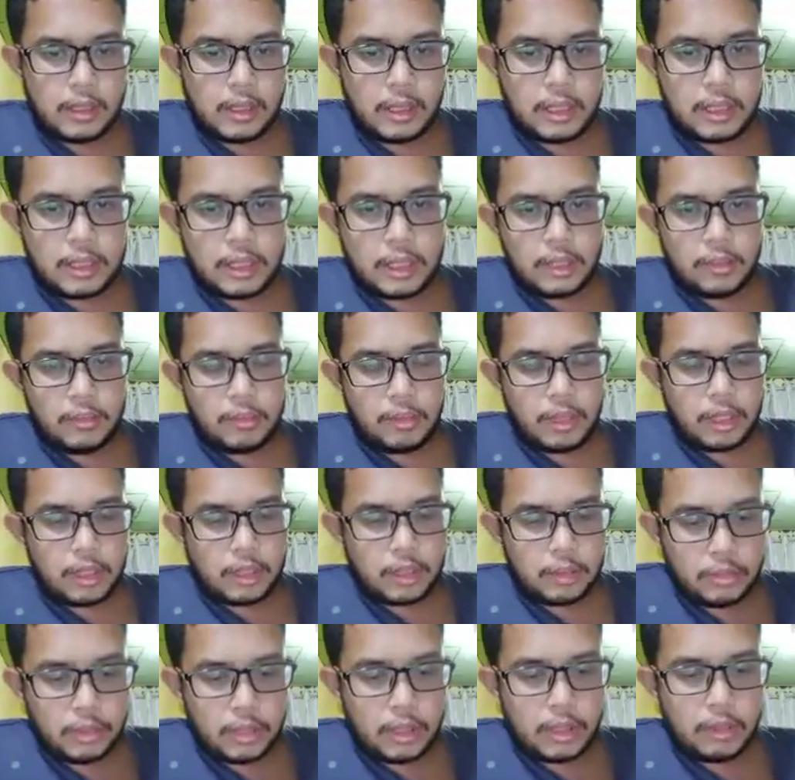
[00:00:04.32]

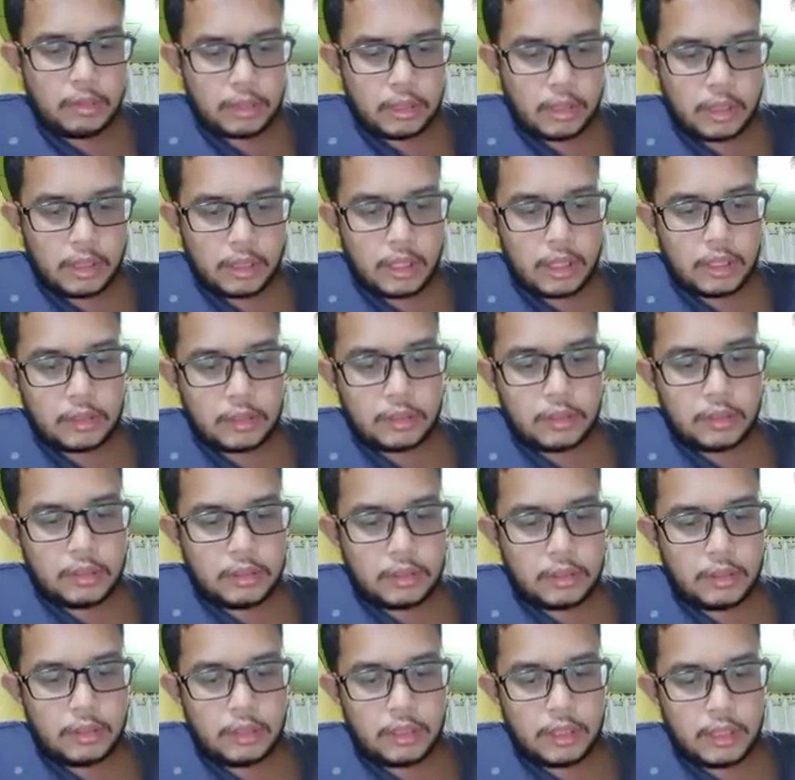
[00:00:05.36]
Assalamualaikum warahmatullahi wabarakatuh.
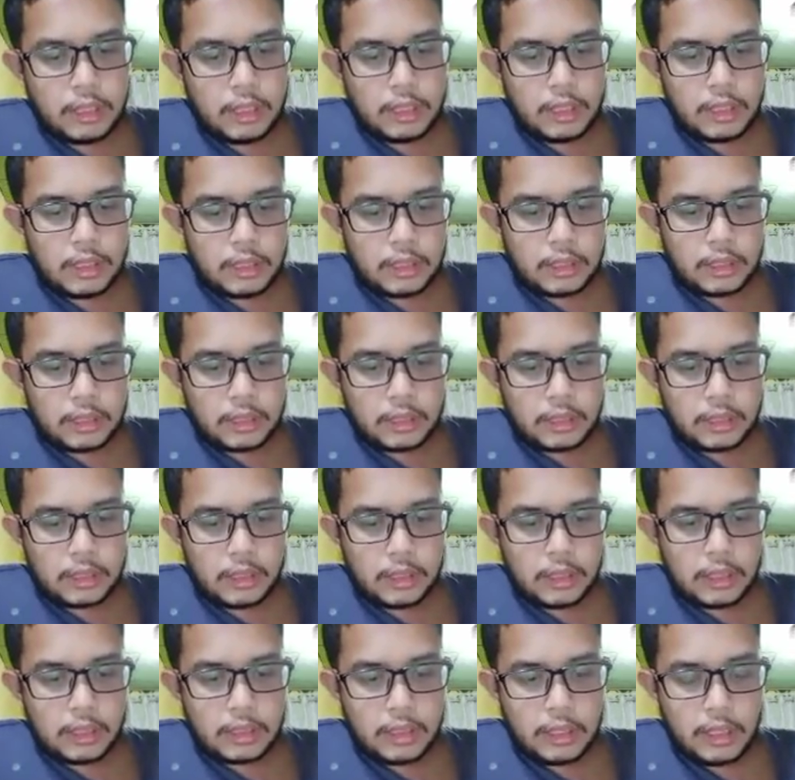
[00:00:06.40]

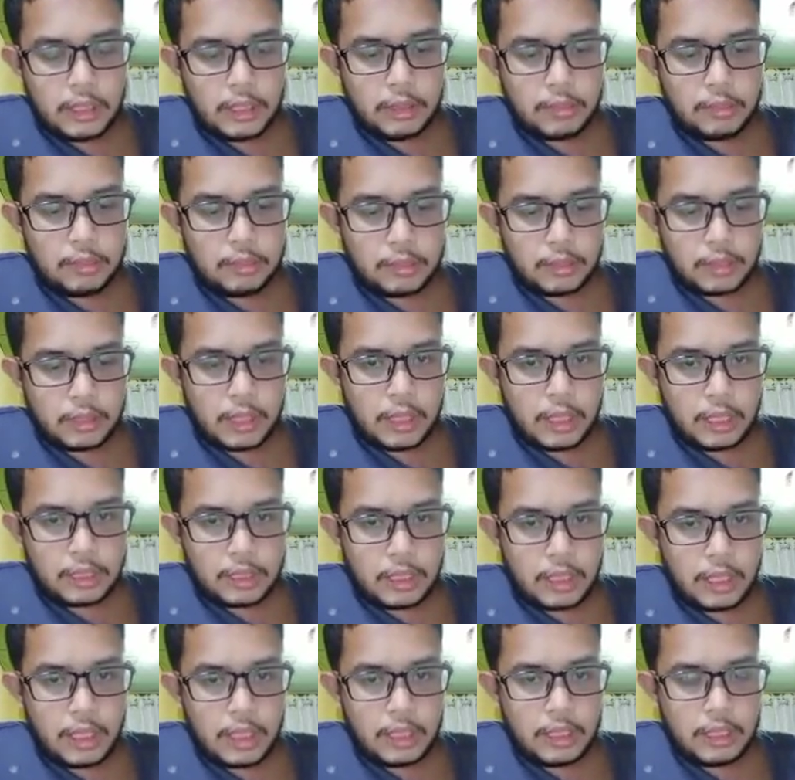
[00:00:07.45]
Karena saya
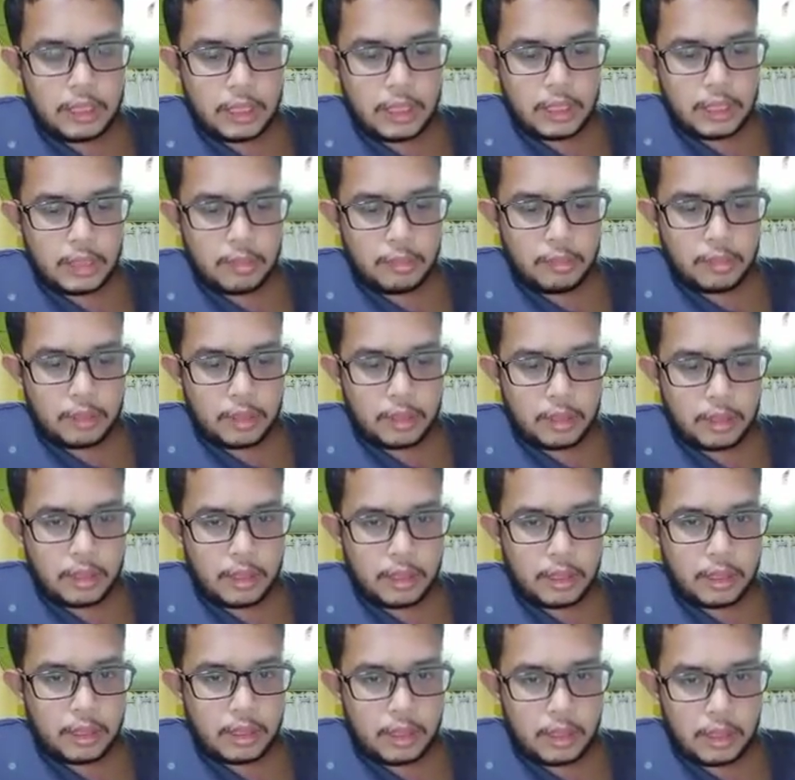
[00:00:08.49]
kali ini saya akan
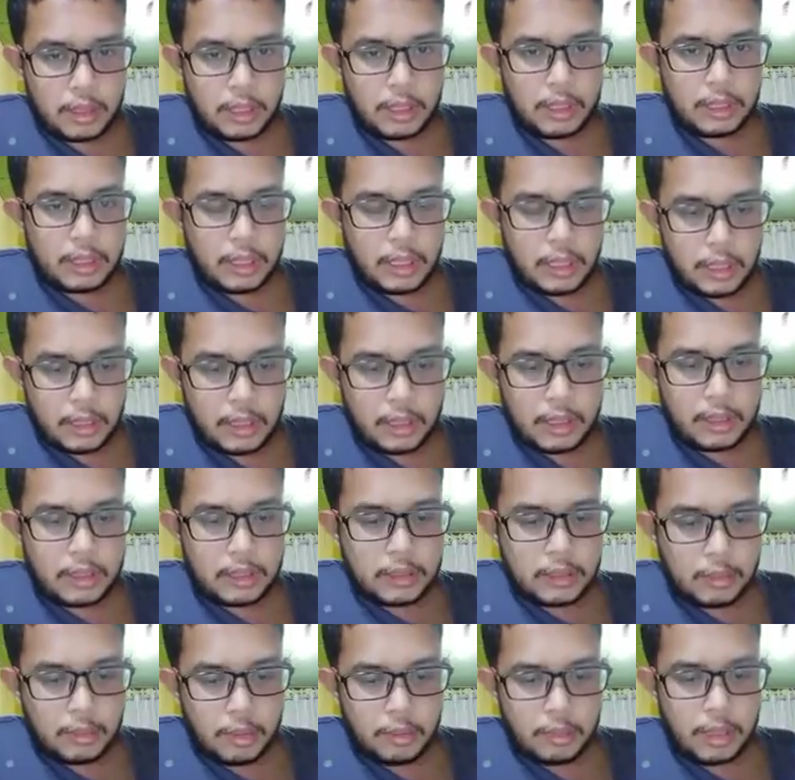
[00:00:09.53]
Hai guys,
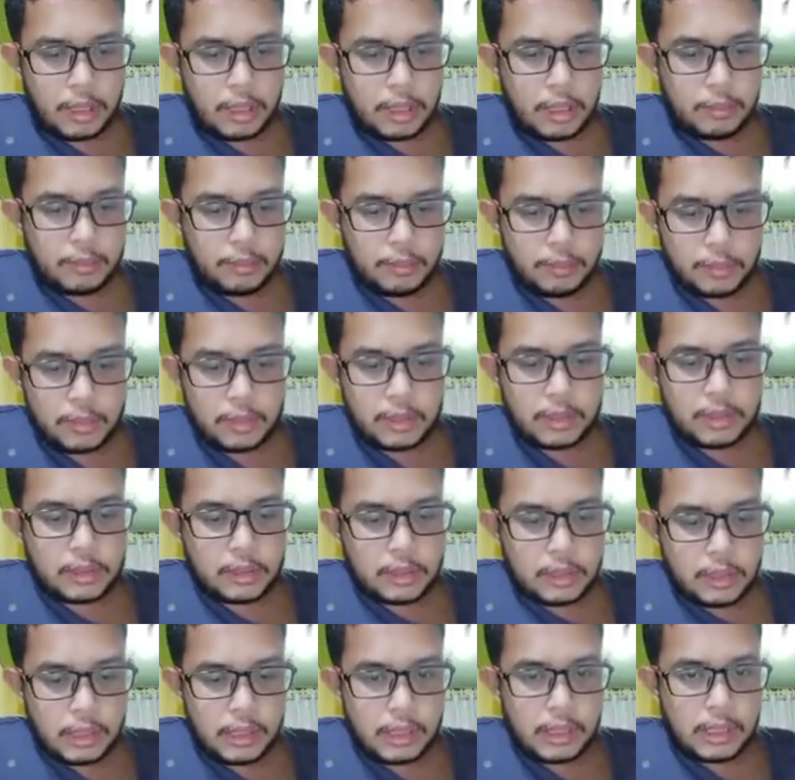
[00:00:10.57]
selamat malam. Uh,
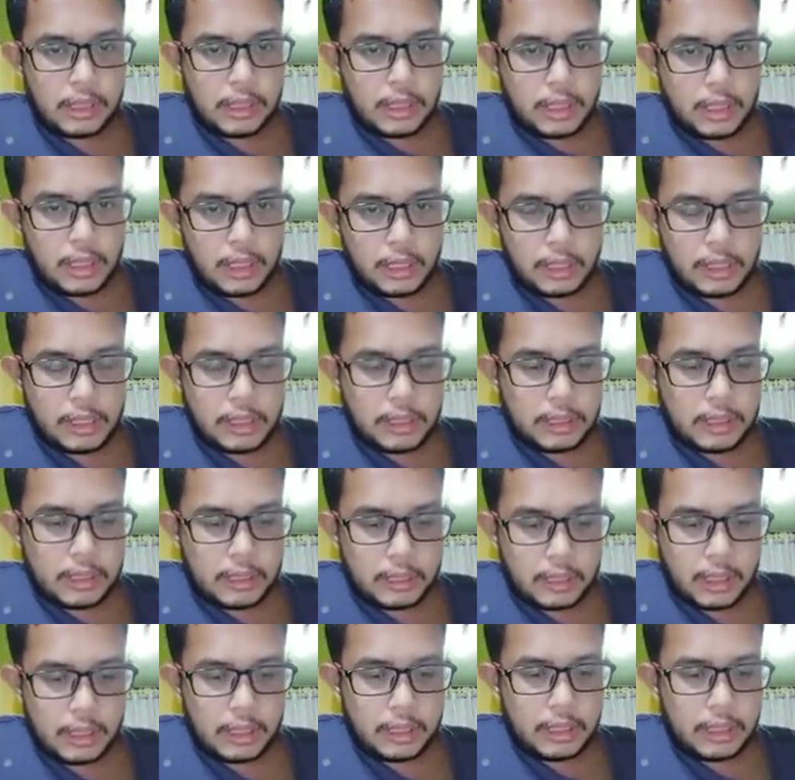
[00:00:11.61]
hai guys,
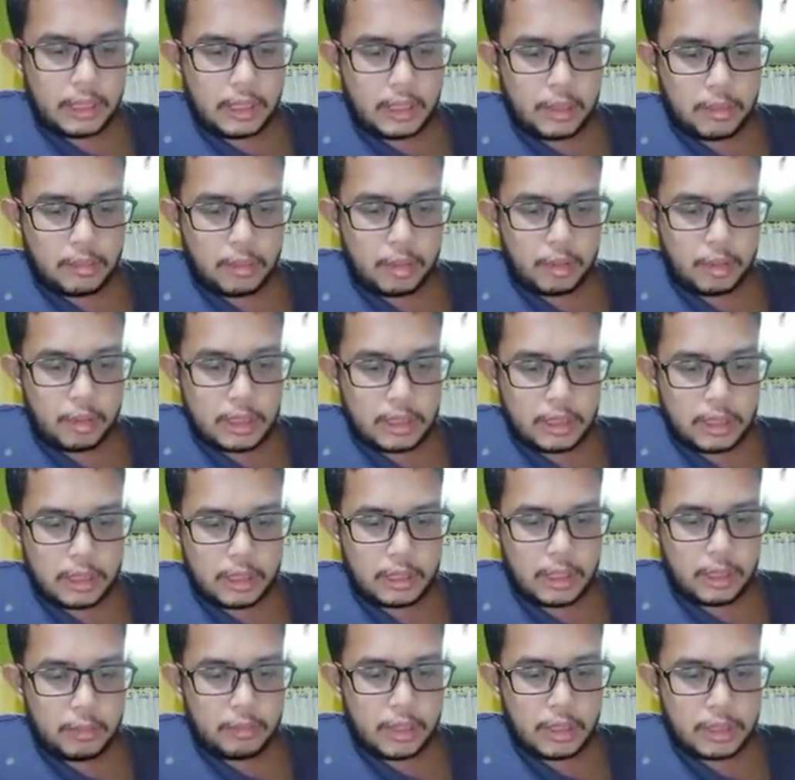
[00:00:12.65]
kali ini saya akan membahas
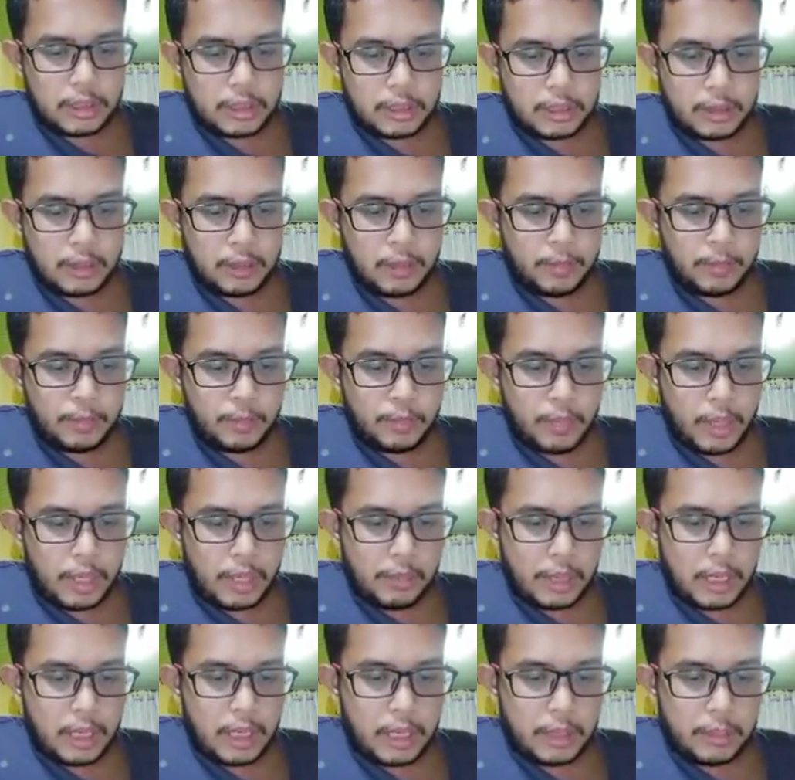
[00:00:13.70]
tentang mat,
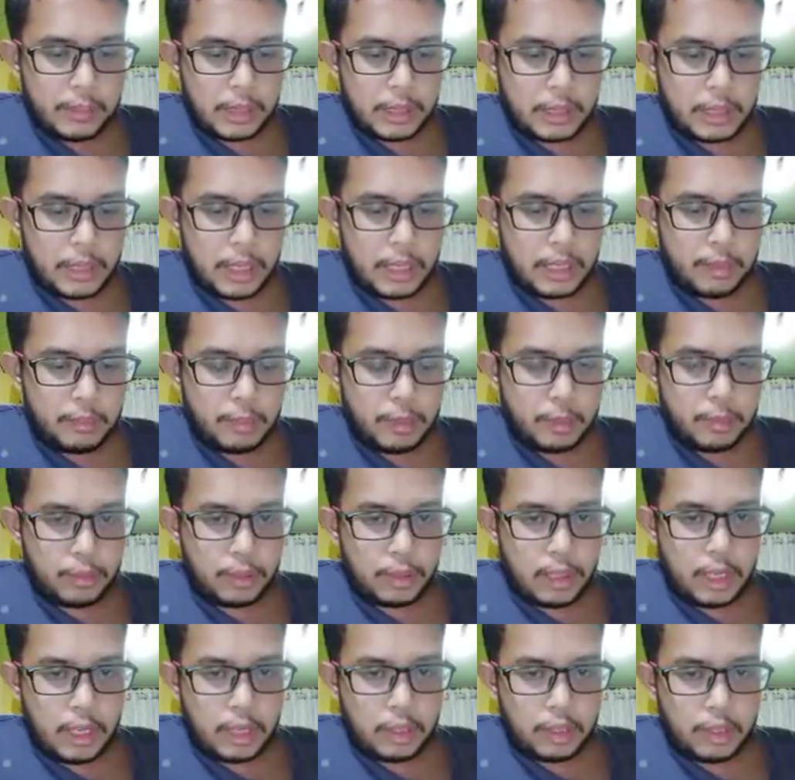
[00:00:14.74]
bagaimana matahari
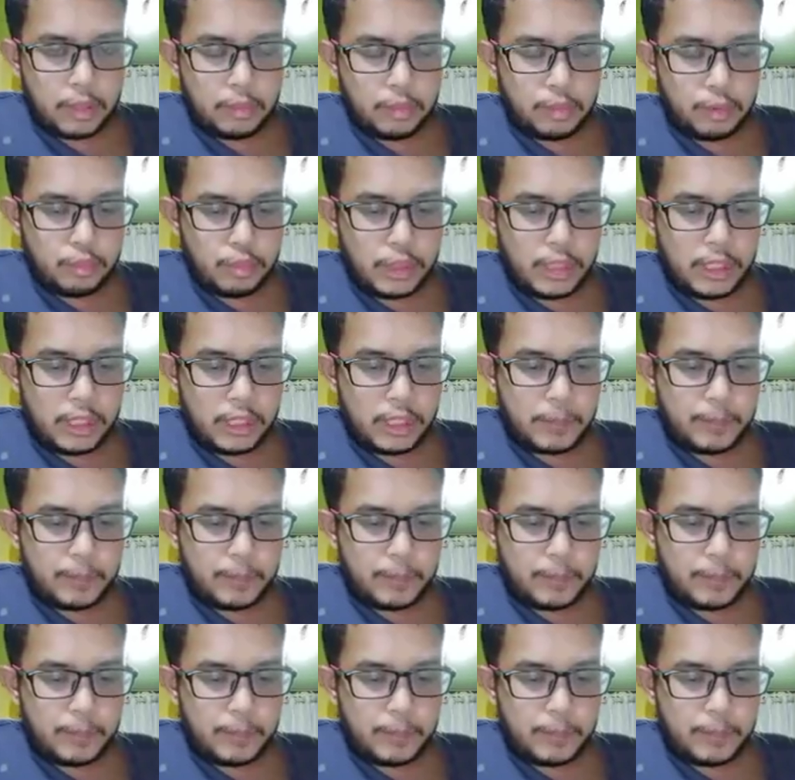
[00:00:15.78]
mempengaruhi bumi.